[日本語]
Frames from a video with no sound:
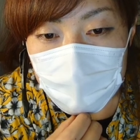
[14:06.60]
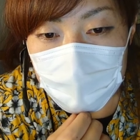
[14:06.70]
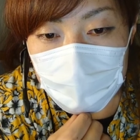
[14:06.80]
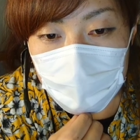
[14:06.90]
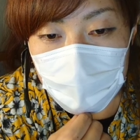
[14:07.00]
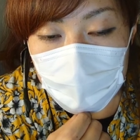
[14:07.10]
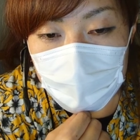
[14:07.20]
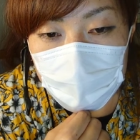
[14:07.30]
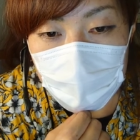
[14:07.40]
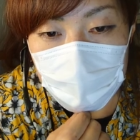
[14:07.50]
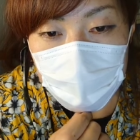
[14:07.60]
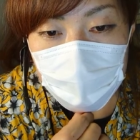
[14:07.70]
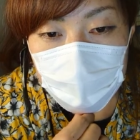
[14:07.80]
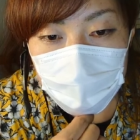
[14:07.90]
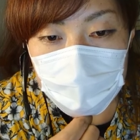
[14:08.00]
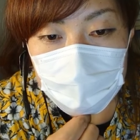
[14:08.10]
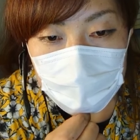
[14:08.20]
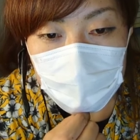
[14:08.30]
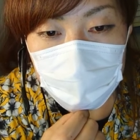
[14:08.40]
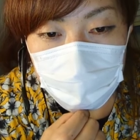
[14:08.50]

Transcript: 最大に時間がかかりますね